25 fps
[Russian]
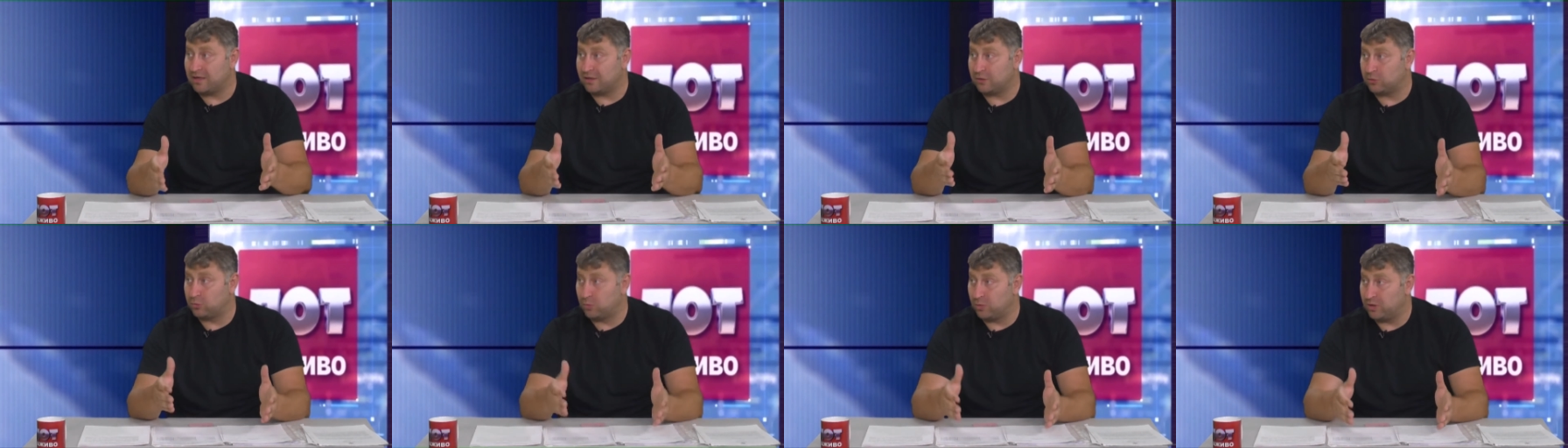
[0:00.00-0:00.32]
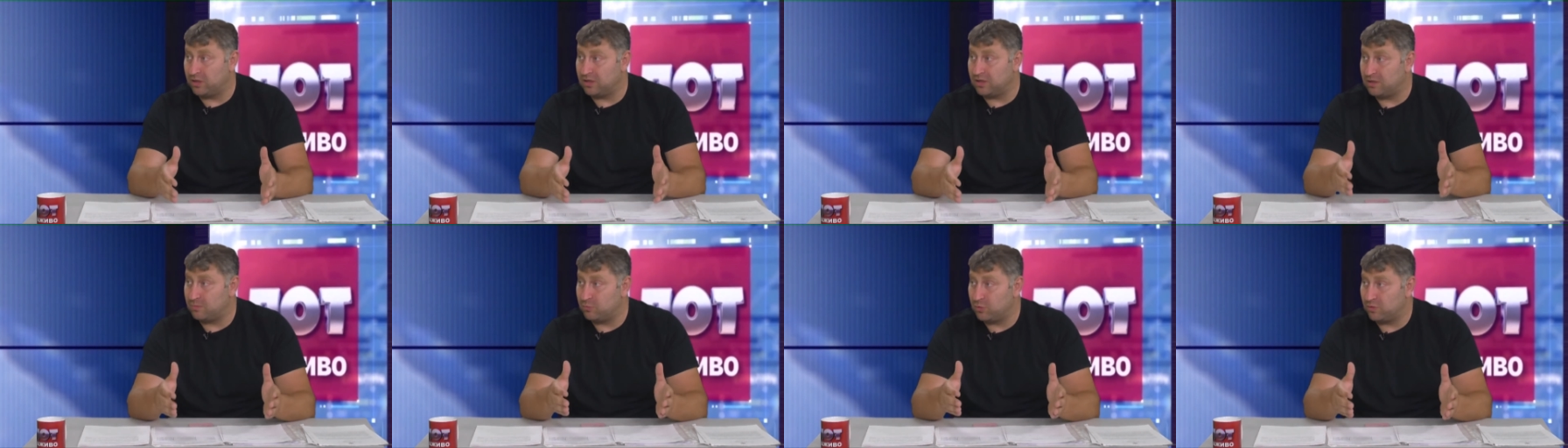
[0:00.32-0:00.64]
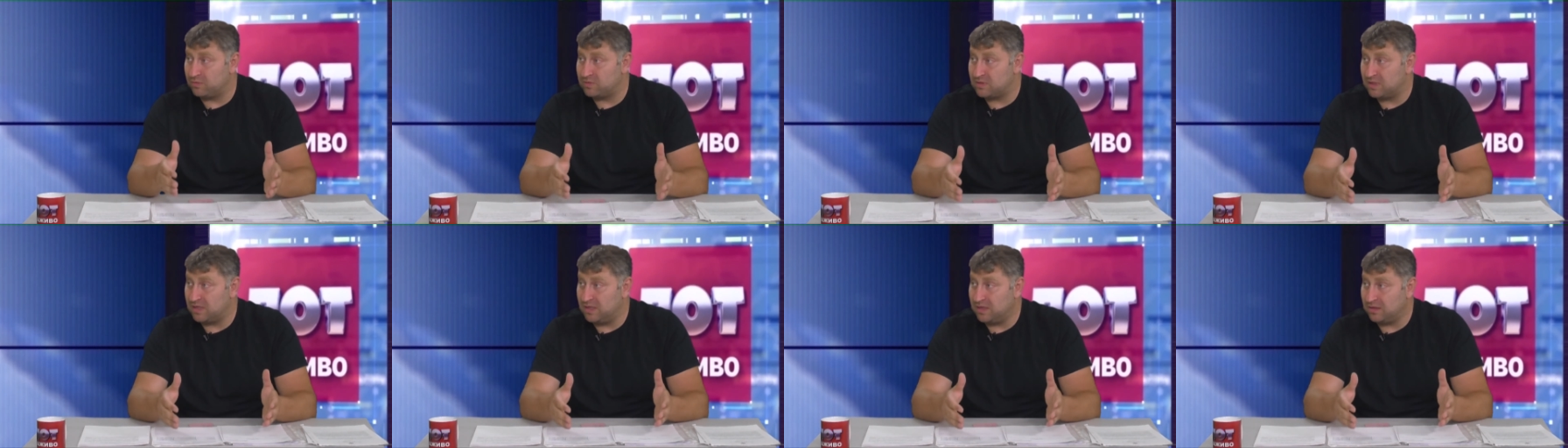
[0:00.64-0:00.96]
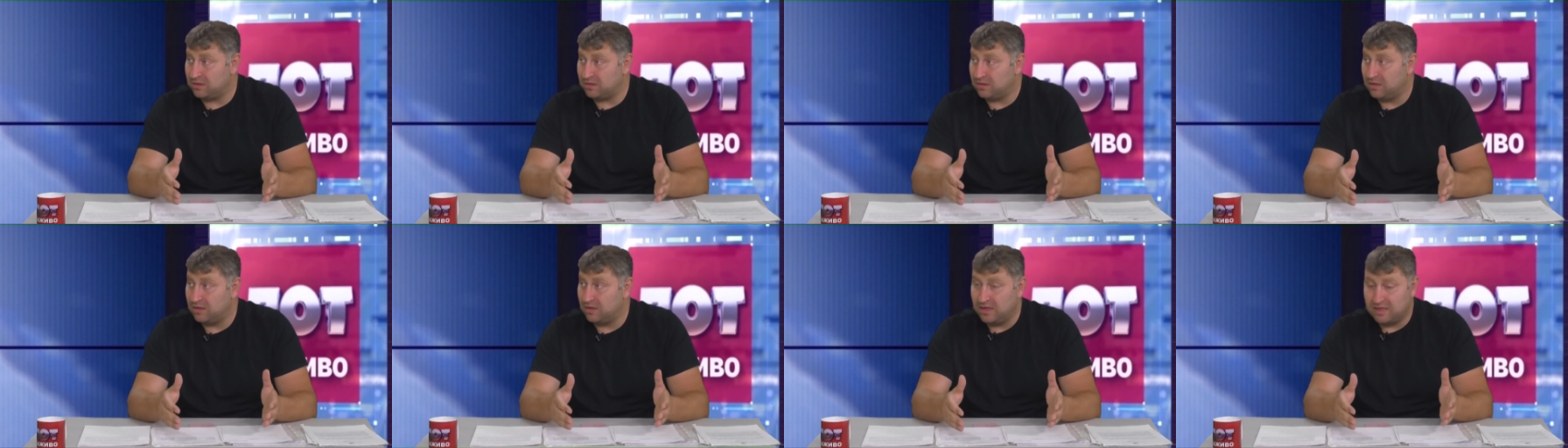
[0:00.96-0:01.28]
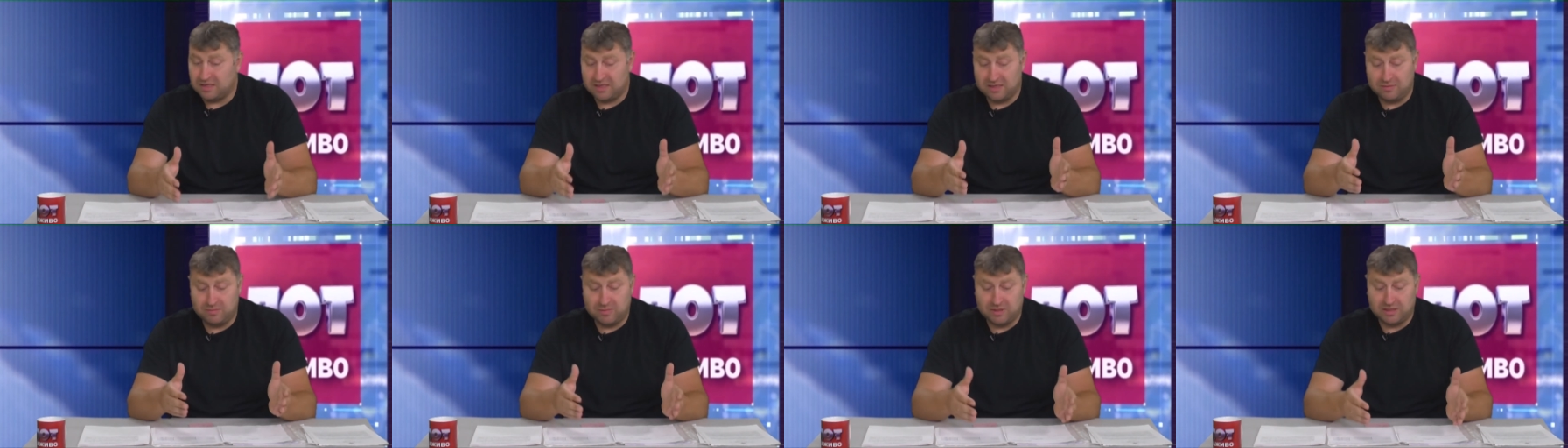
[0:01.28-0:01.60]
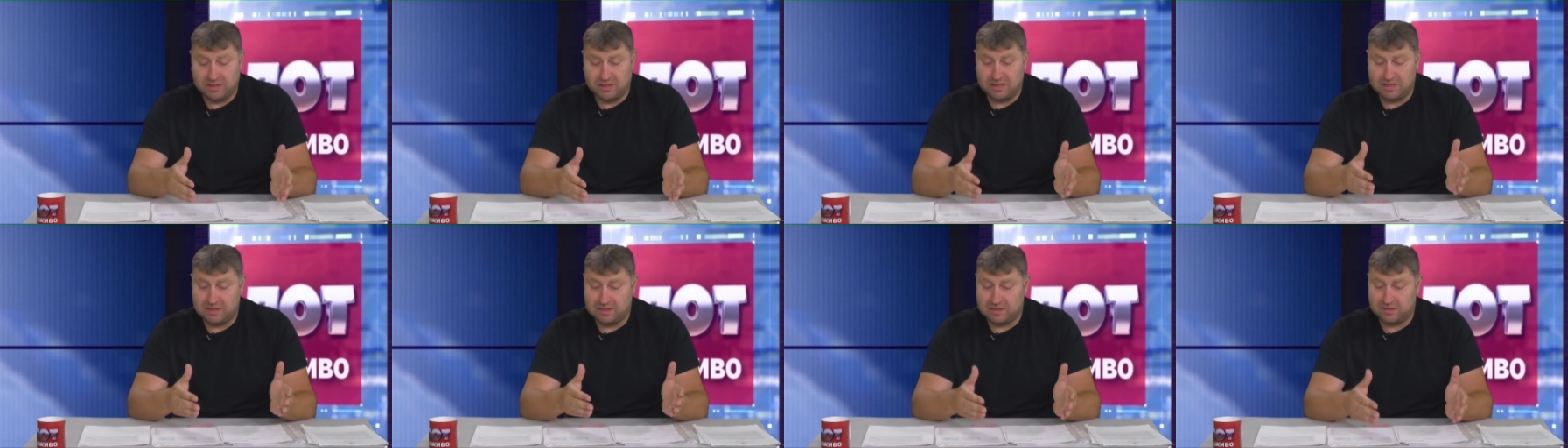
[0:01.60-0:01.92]
которое, на мой взгляд,
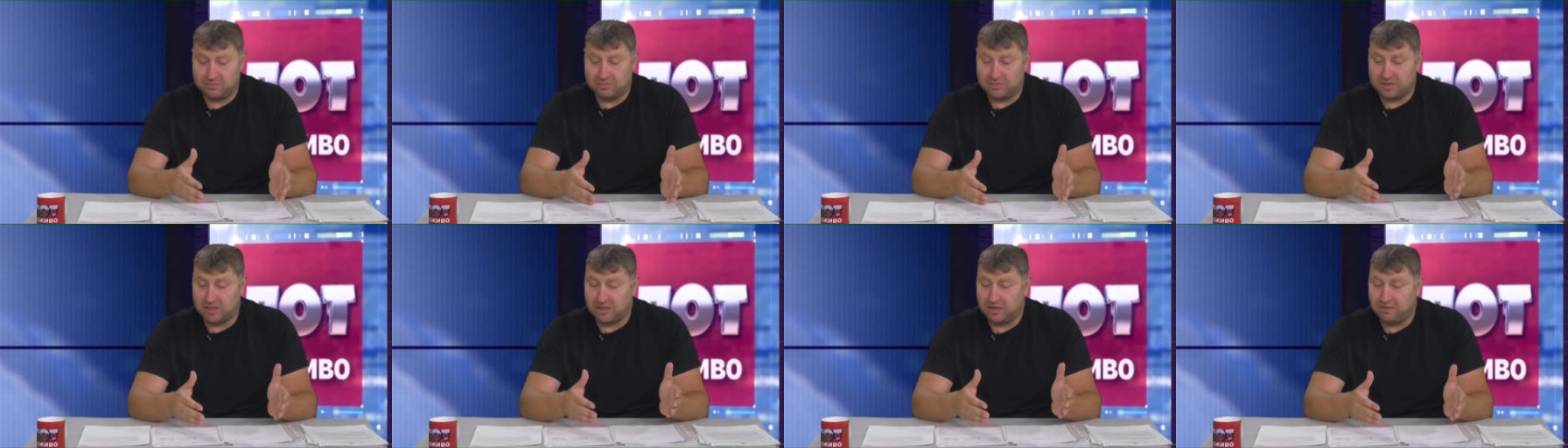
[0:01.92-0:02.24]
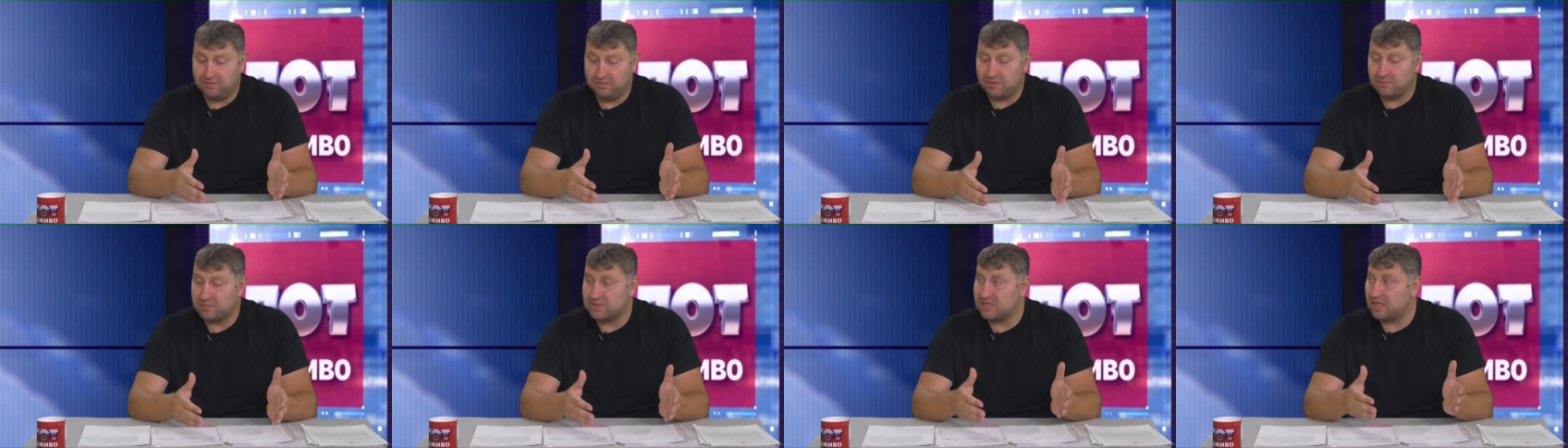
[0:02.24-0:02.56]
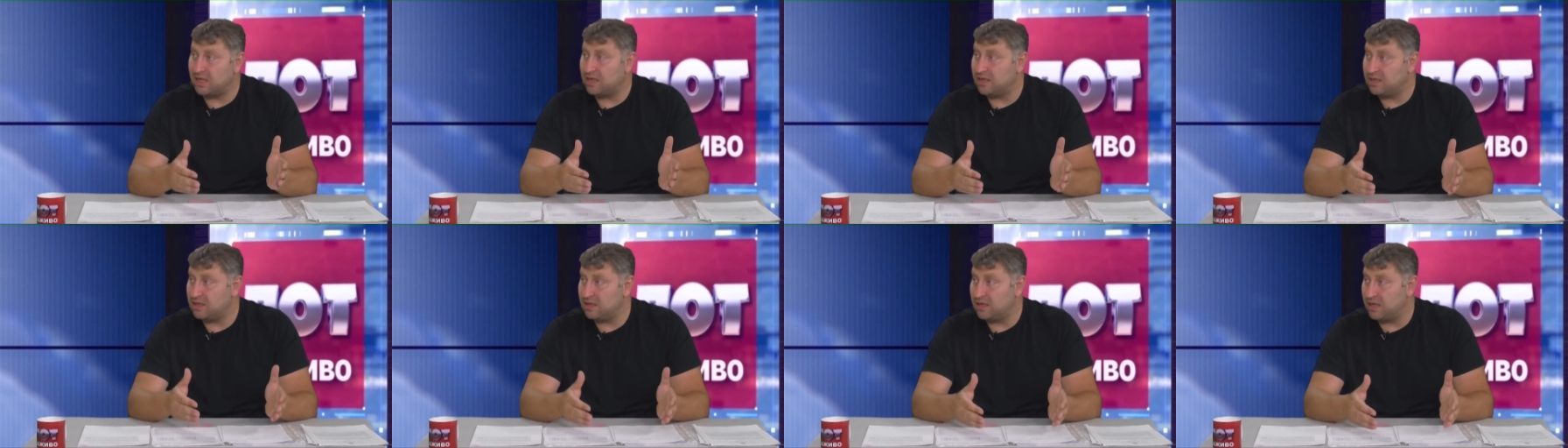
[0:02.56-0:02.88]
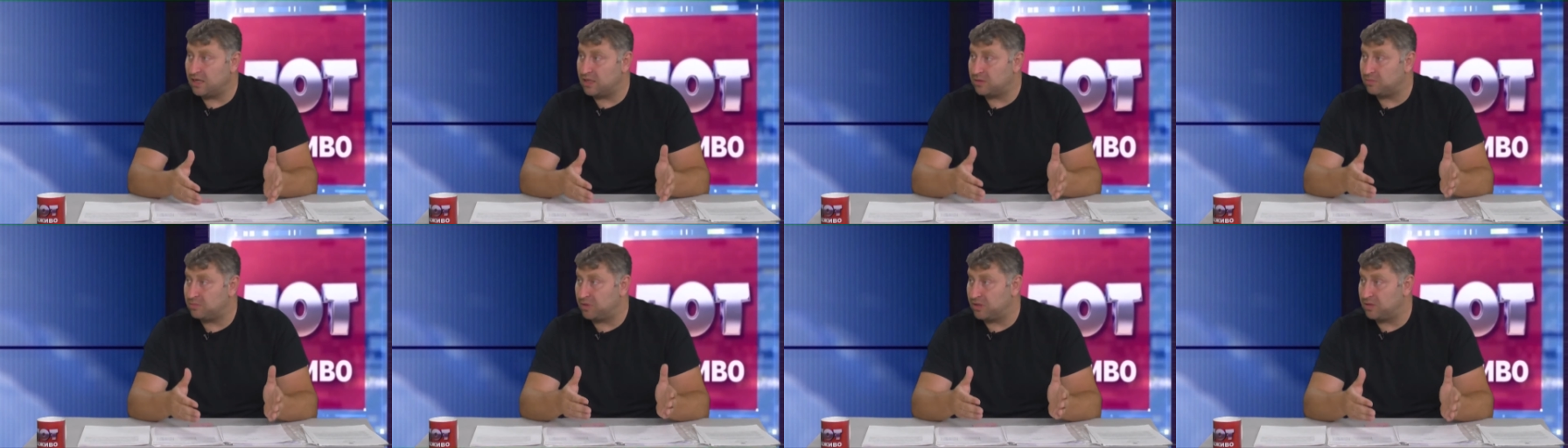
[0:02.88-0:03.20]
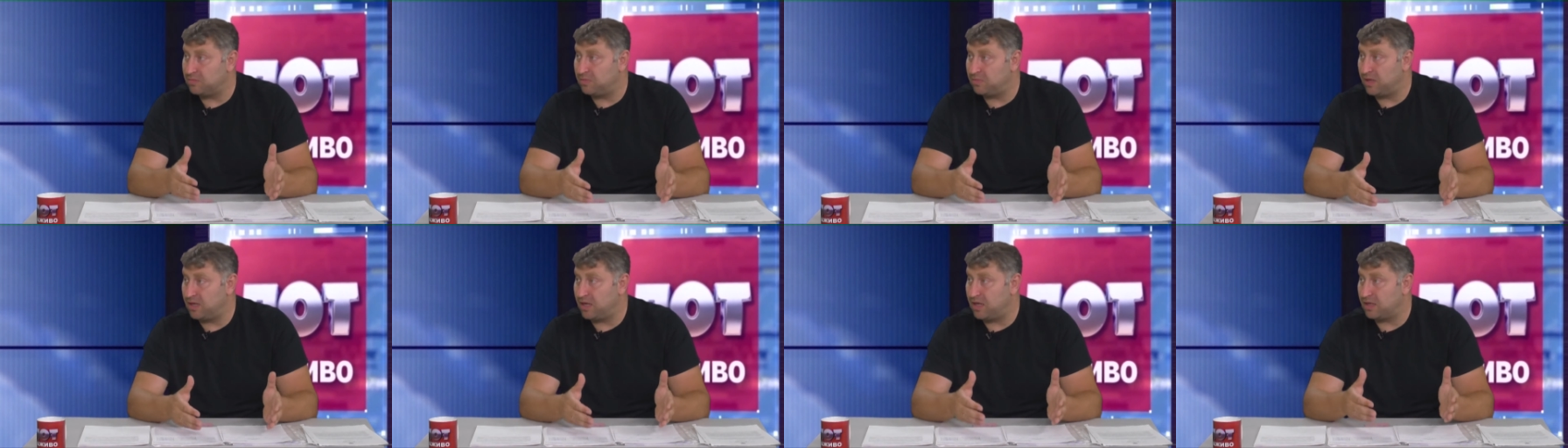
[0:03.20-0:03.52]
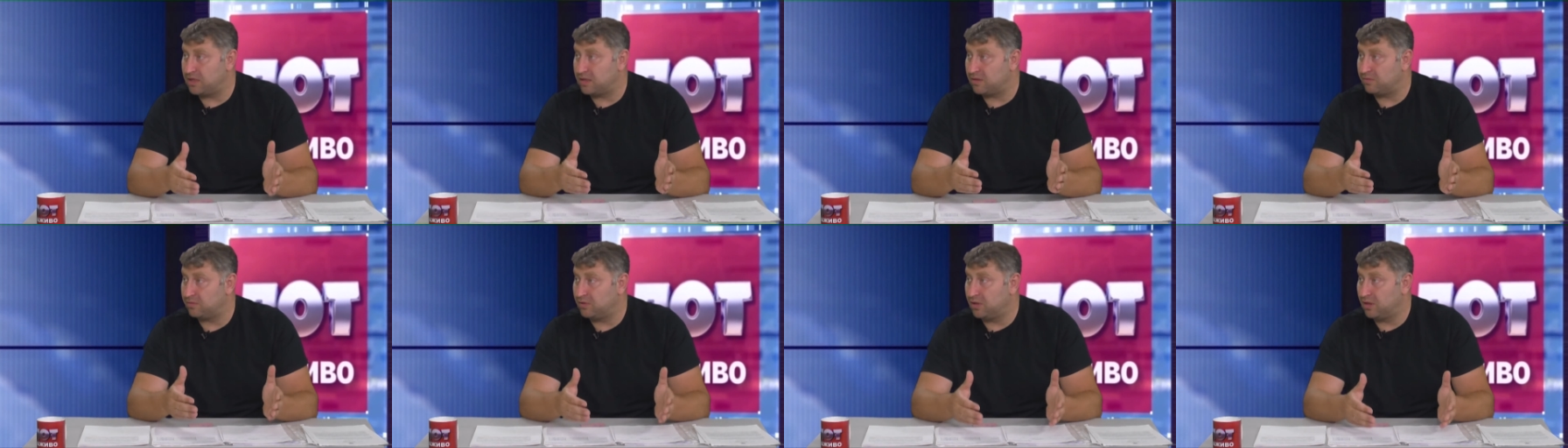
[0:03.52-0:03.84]
именно этим тарифом загоняет
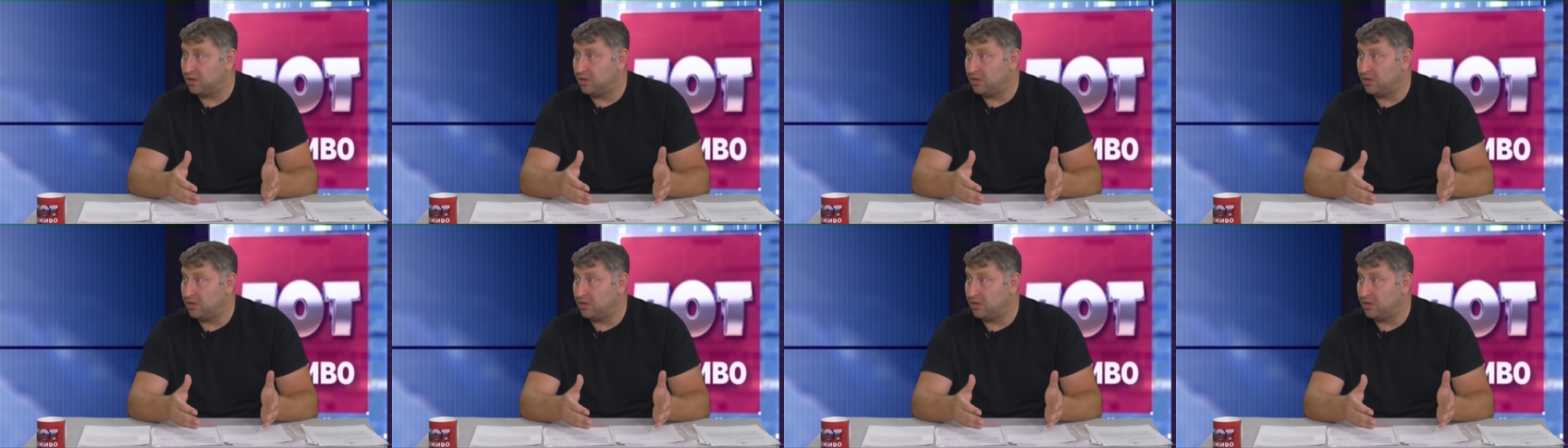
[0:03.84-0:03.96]
предприятие в